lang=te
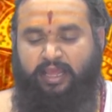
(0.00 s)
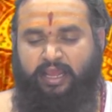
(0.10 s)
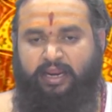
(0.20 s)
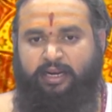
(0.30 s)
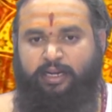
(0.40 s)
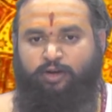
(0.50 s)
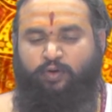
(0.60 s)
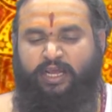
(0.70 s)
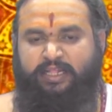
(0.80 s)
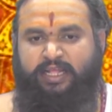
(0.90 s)
ఏ
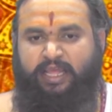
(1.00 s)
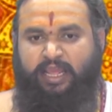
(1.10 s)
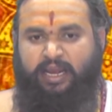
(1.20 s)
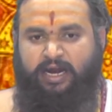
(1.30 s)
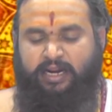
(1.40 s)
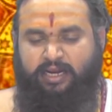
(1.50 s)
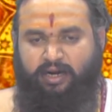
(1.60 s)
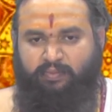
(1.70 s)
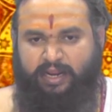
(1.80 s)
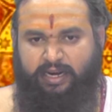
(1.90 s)
ఇంటిలోనైతే ఈ
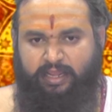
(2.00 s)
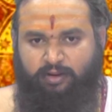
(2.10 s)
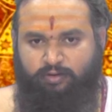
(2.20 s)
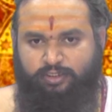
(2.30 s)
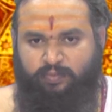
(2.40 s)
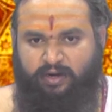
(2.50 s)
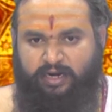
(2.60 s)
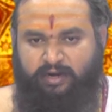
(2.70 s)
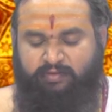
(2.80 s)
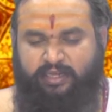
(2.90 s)
కార్యక్రమాన్ని ఈరోజు మనం
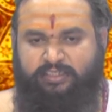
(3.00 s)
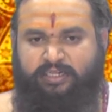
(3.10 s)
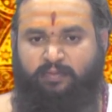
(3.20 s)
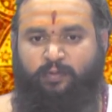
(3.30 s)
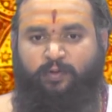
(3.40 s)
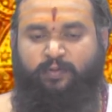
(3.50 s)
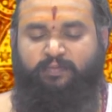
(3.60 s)
నిర్వహిస్తామో